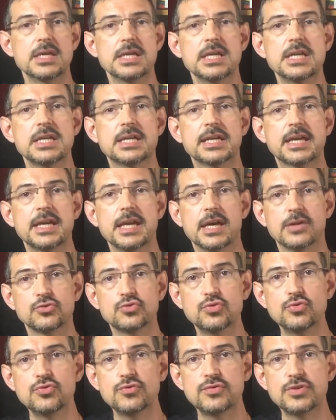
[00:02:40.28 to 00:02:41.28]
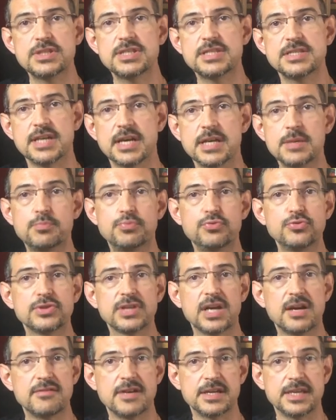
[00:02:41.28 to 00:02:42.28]
Il crée un tout nouveau design plus
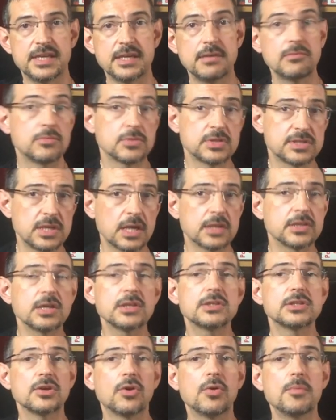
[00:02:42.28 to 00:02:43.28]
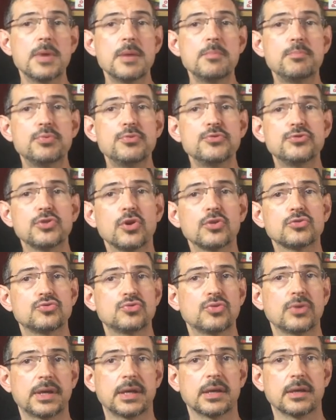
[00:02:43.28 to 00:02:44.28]
travaillé, certains diront même plus
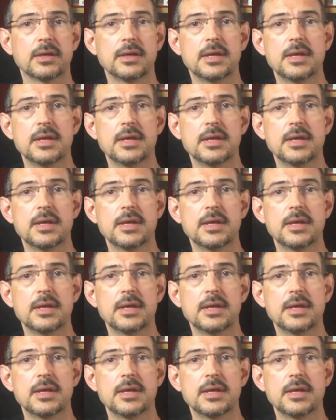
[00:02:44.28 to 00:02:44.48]
torturé.